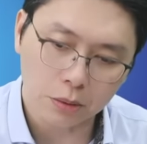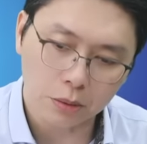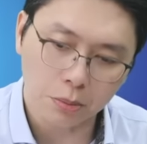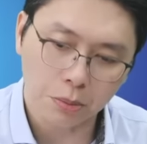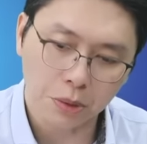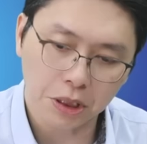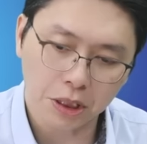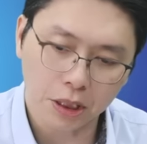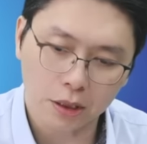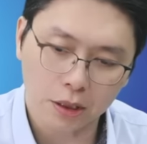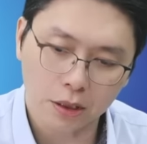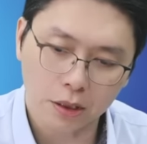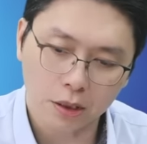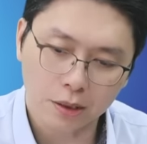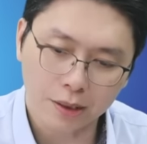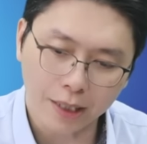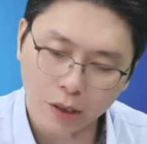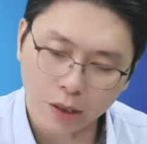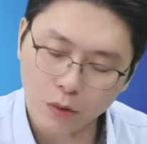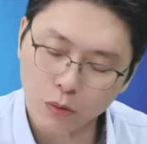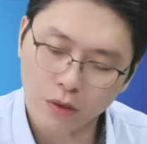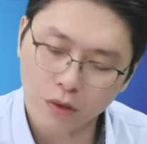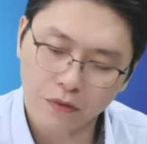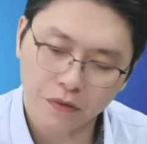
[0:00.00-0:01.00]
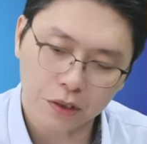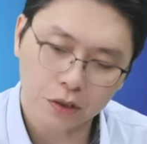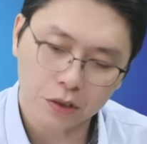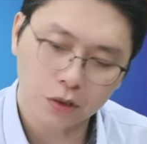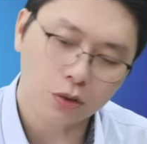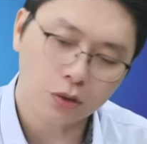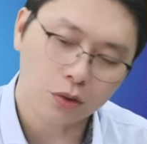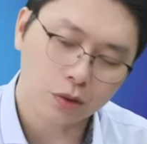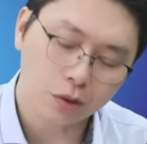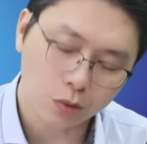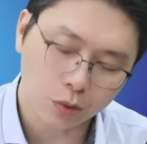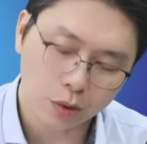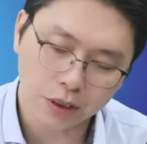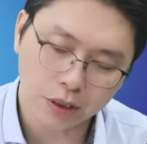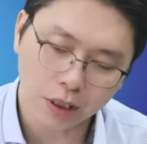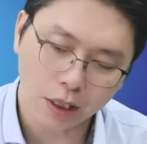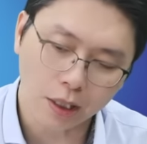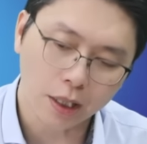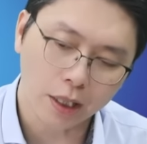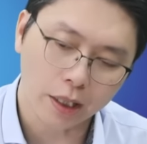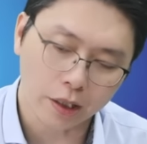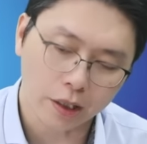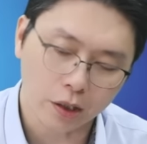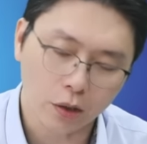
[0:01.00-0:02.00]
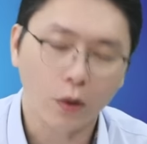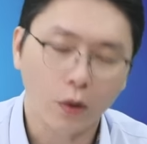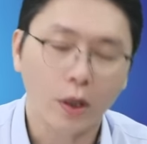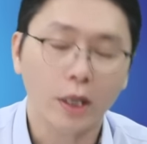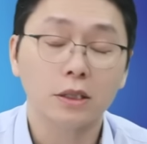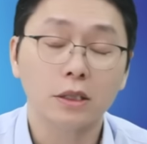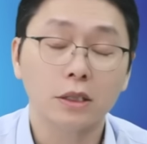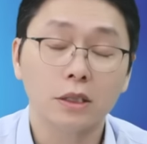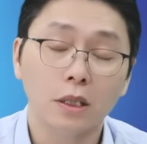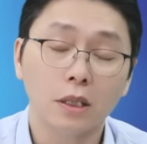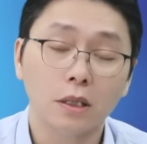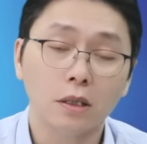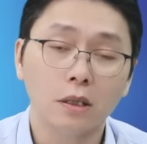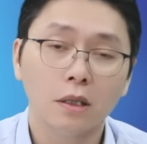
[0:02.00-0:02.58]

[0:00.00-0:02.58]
明年单月份就有机会上看一块钱。